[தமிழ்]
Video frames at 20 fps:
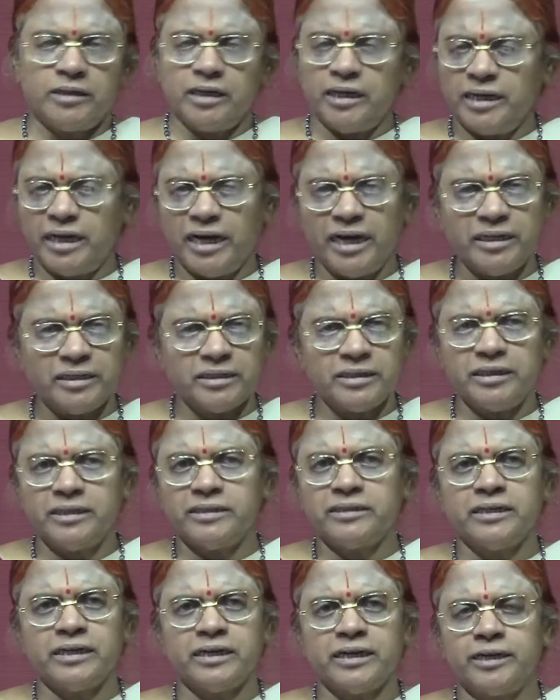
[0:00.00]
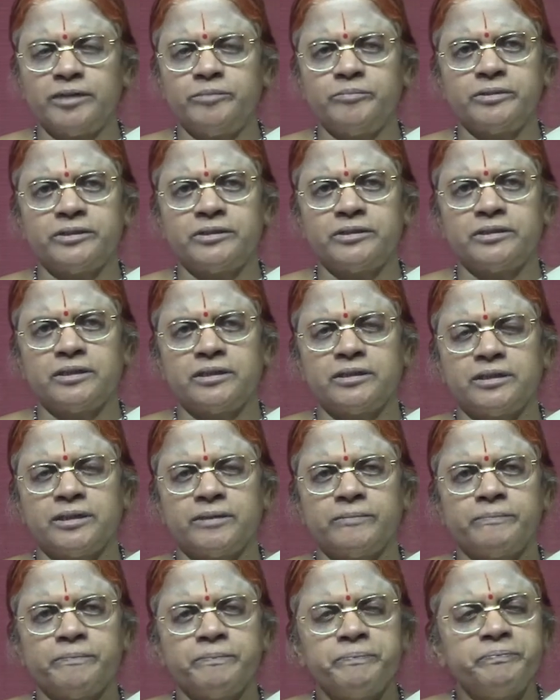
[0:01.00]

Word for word: யாருக்கும் எந்த கலையும் பற்றி தெரியாது